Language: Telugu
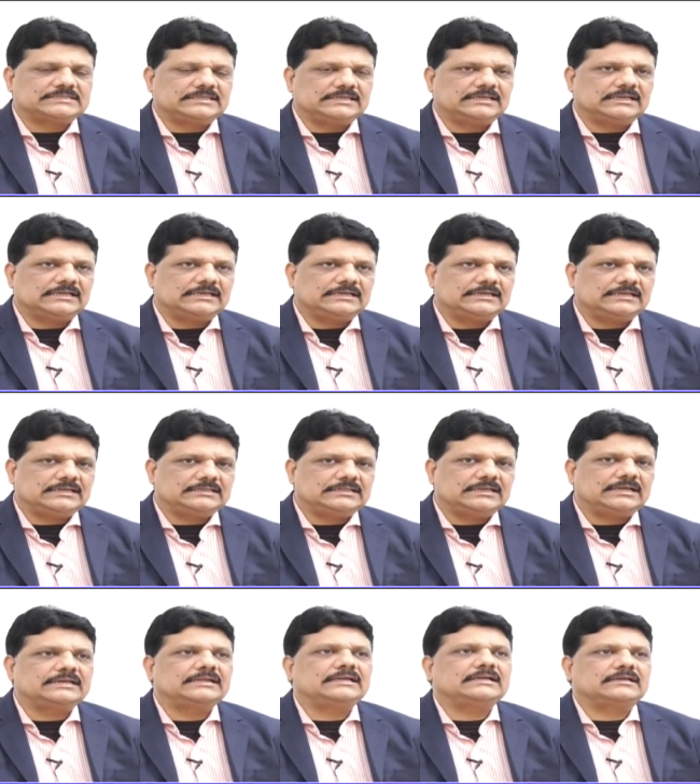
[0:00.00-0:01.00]
పసిరికలు
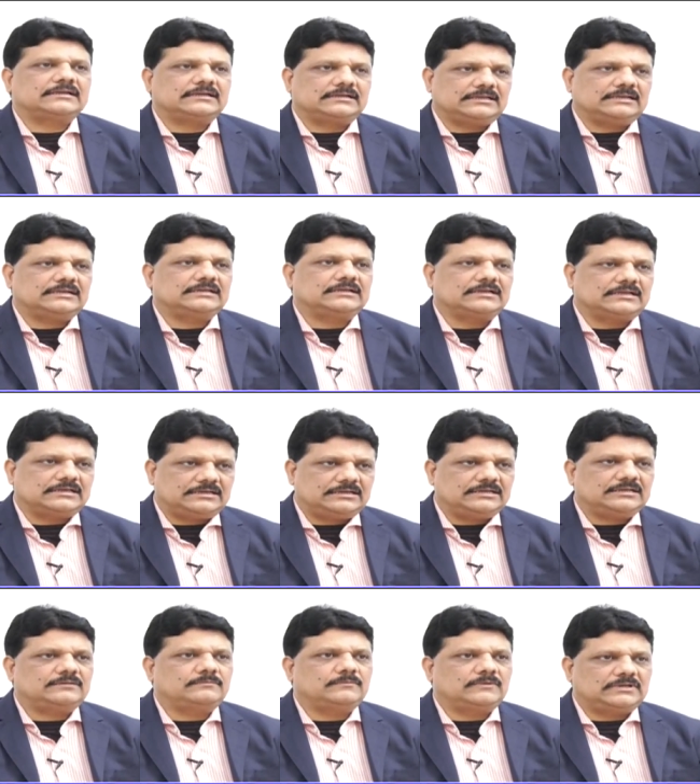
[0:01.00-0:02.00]
అనేది అనేక రకాల
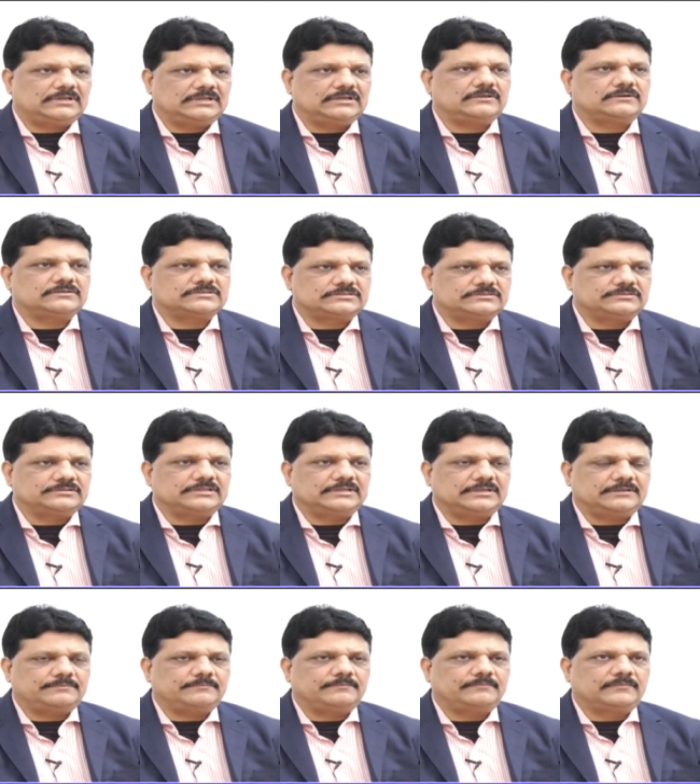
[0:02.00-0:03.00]
కారణాల మూలంగా
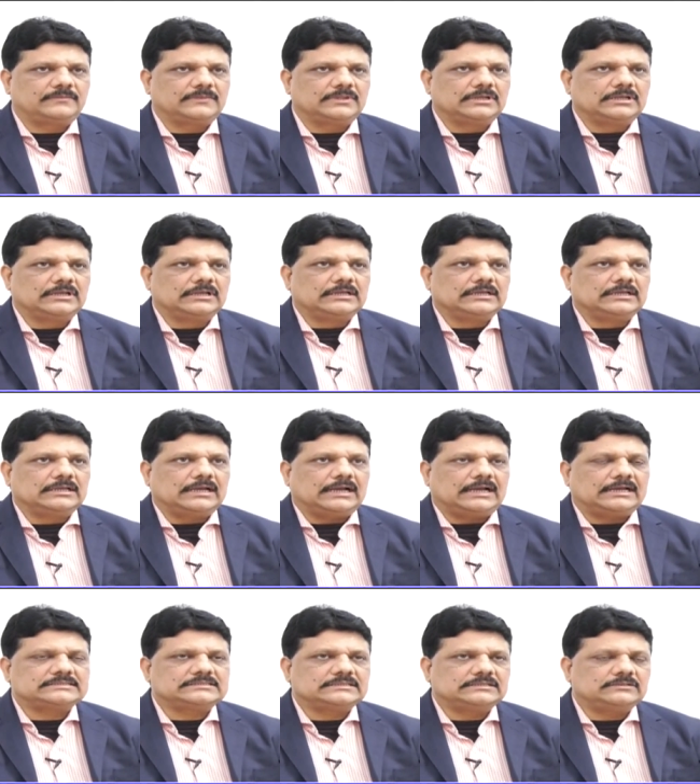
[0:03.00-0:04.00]
వస్తుంది
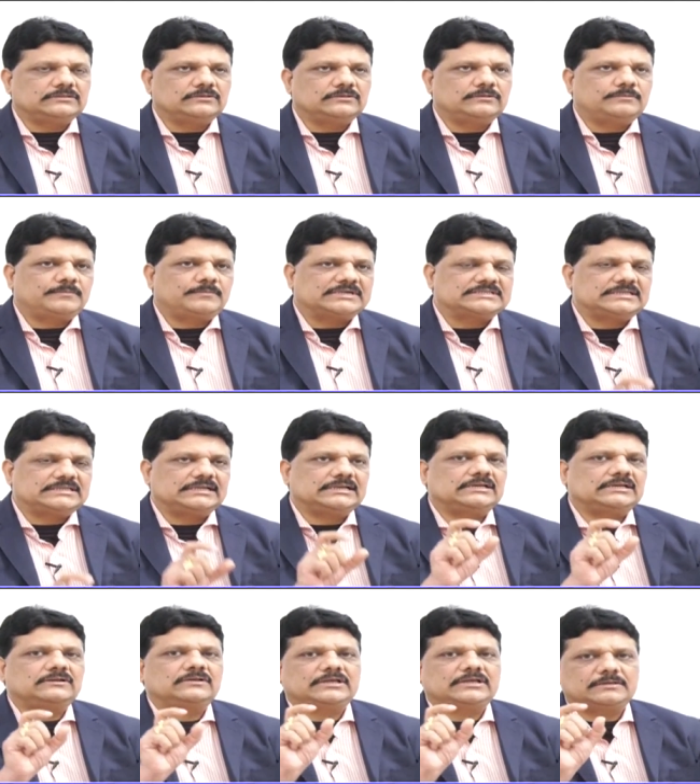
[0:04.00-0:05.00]
అసలు
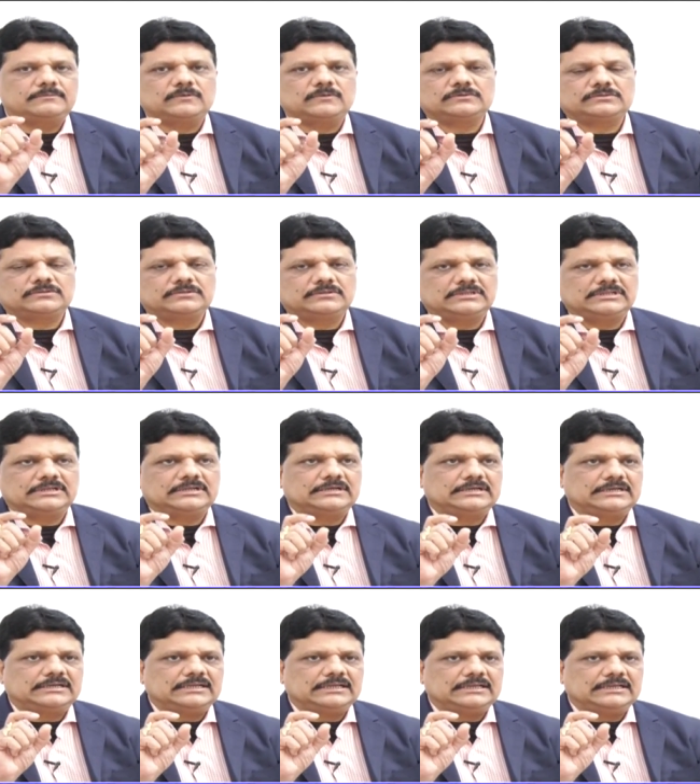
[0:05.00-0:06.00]
పసిరికల్లో ఏమవుతుంది
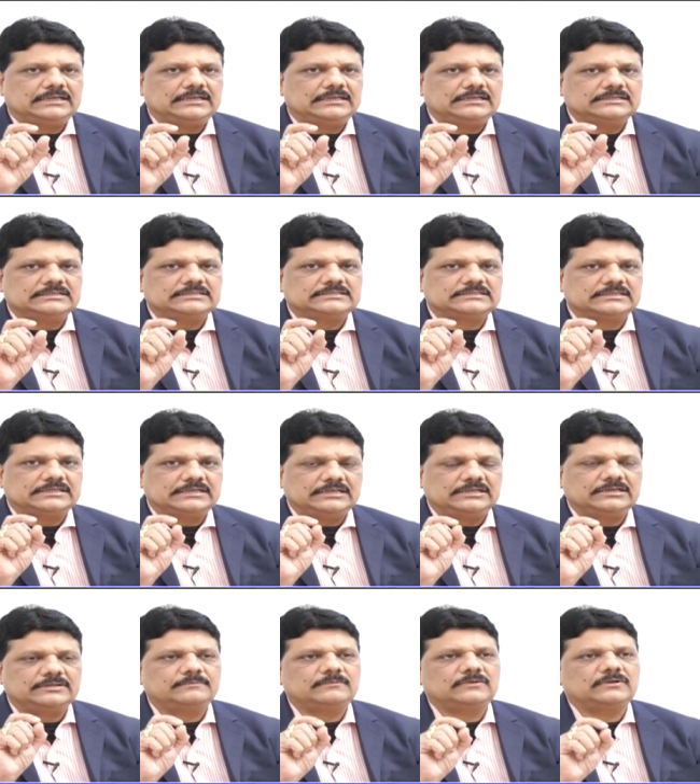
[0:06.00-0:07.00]
అంటే
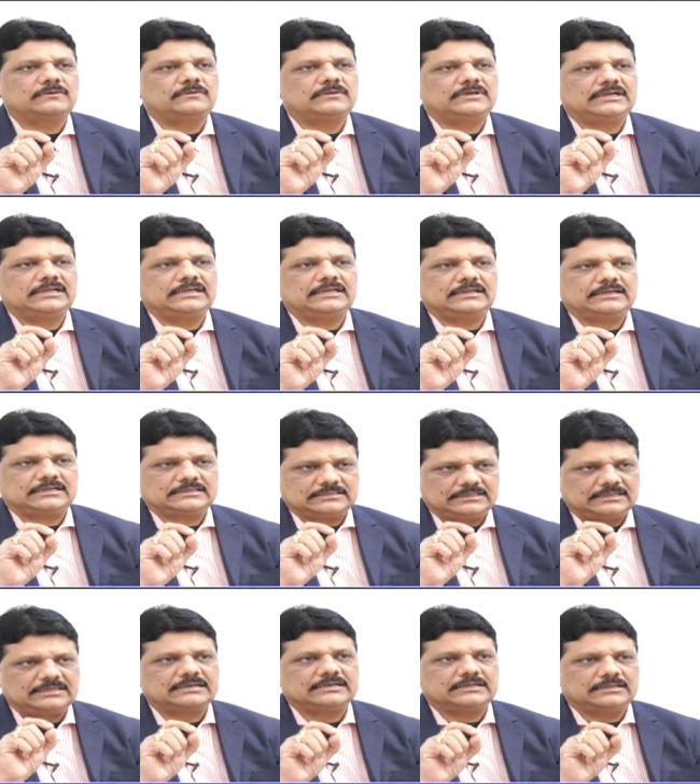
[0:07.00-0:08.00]
శరీరంలో ఉండే
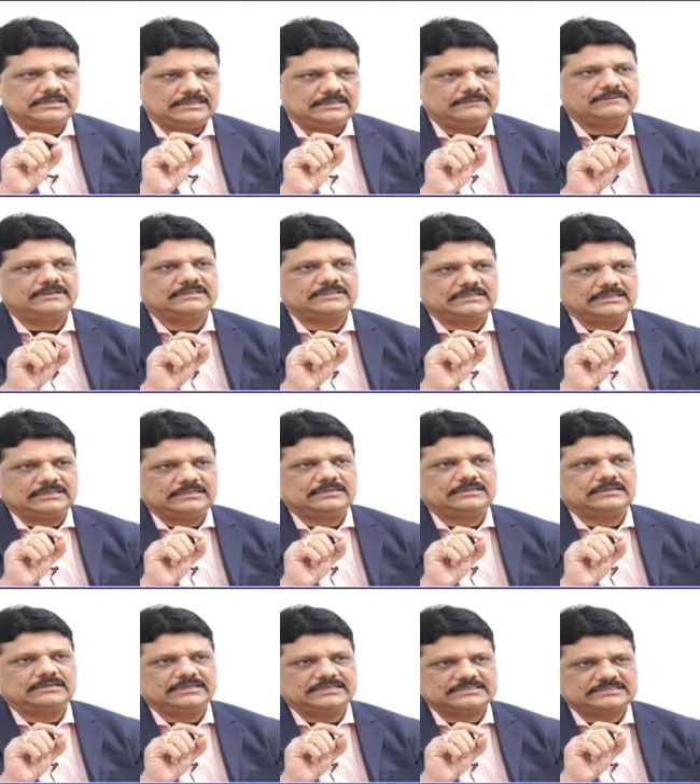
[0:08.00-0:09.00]
రక్త కణాలు ఏవైతే
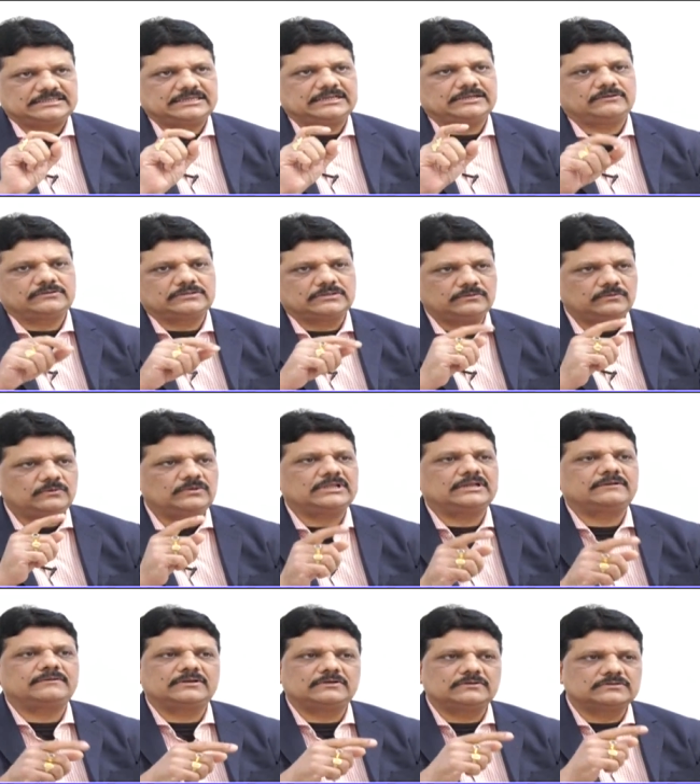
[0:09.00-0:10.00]
డిస్ట్రాయ్ అవుతాయి నూట
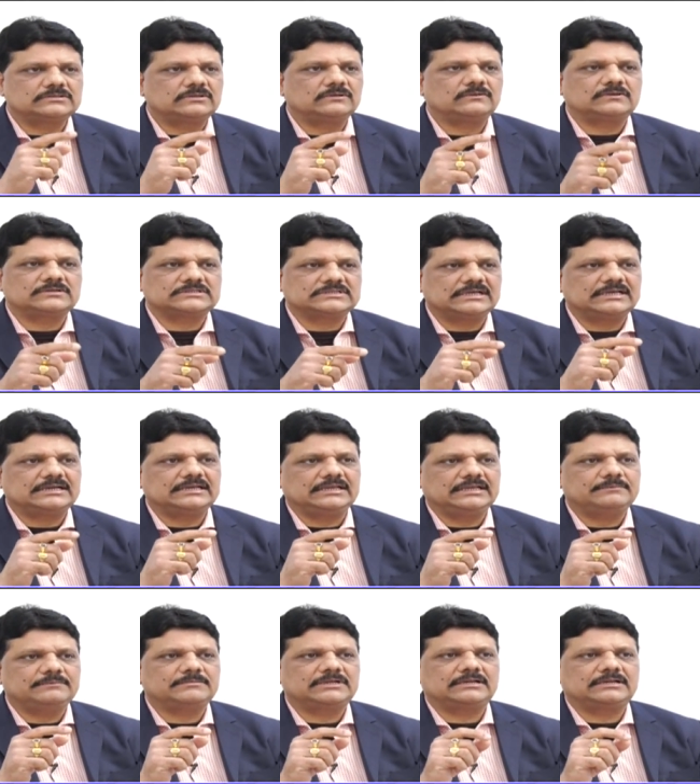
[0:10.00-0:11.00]
ఇరవై రోజులకు ఒకసారి
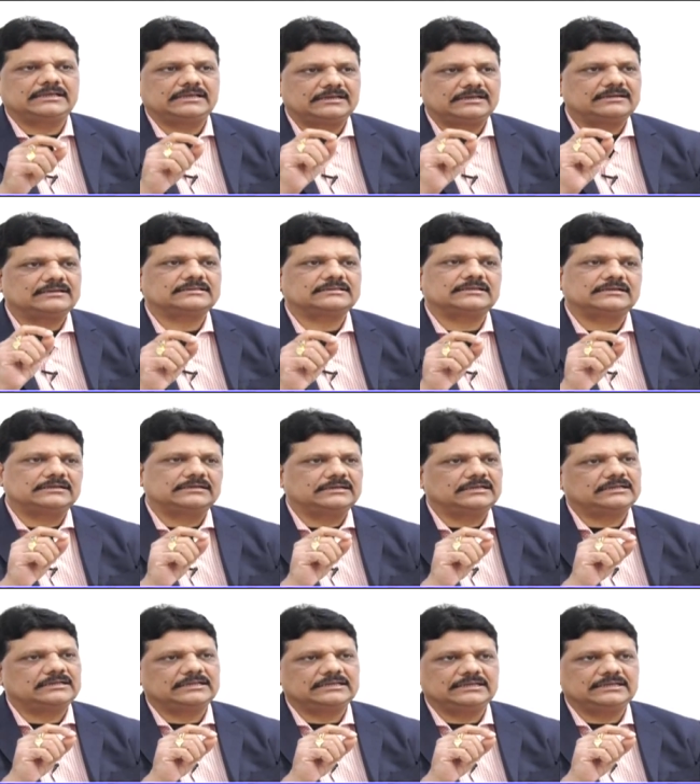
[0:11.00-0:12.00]
మన ఎర్ర రక్త
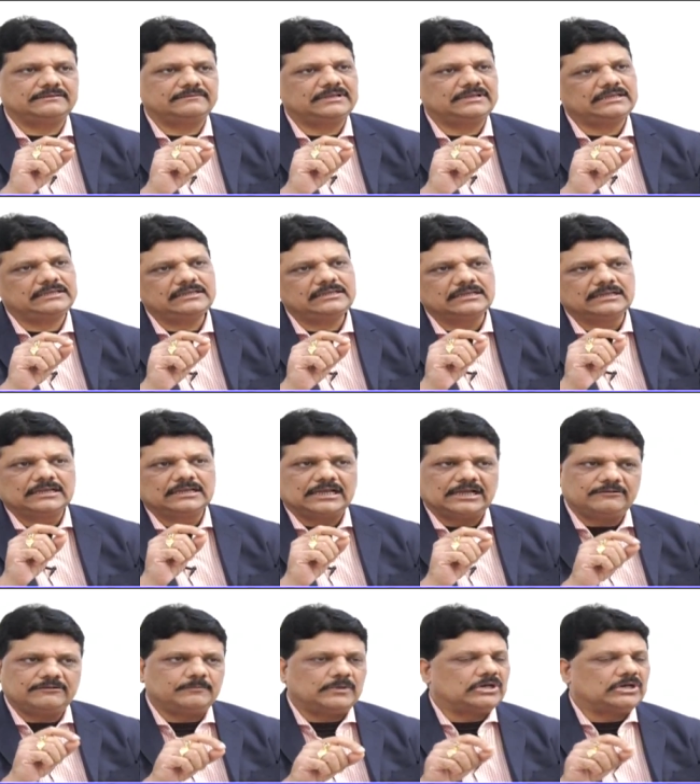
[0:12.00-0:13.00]
కణాలు అనేవి
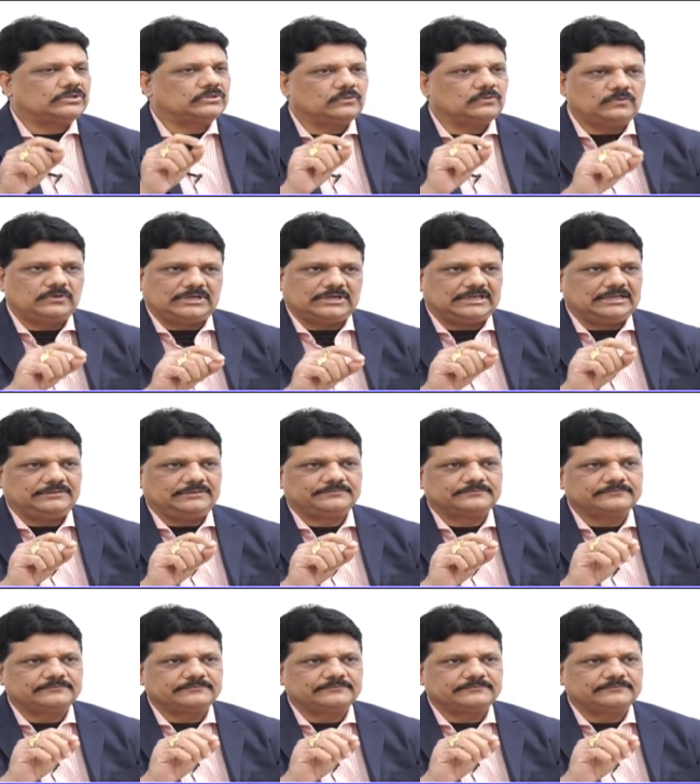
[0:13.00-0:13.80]
అవి మారుతూ ఉంటాయి